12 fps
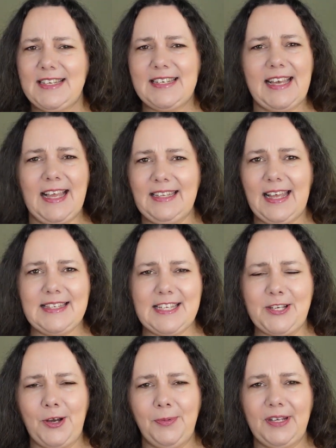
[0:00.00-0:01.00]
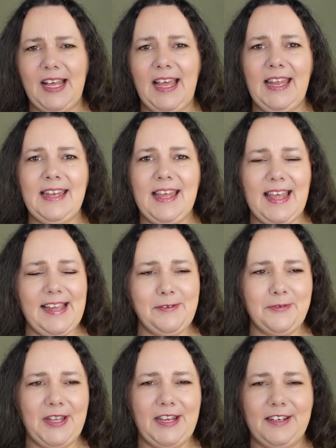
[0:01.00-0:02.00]
33 kommen rein,
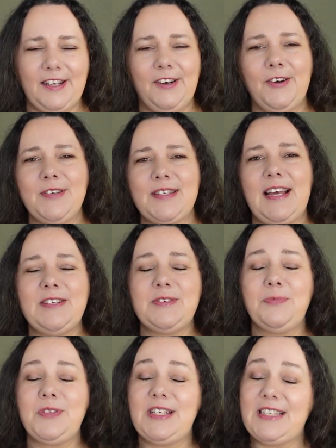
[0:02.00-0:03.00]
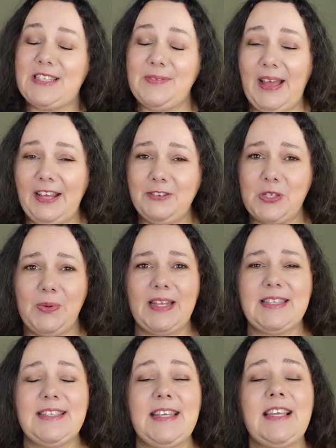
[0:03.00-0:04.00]
11 gehen raus, also muss ich
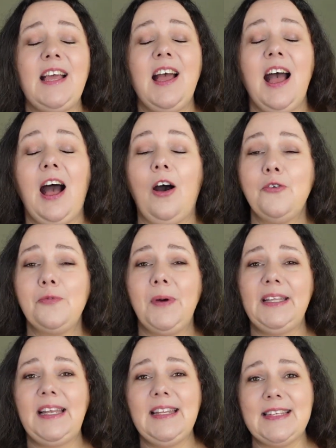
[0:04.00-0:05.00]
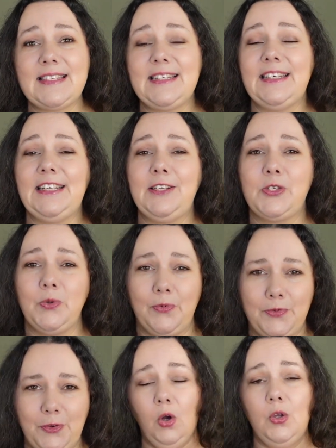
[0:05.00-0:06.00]
22 auf meiner Liste hinzufügen.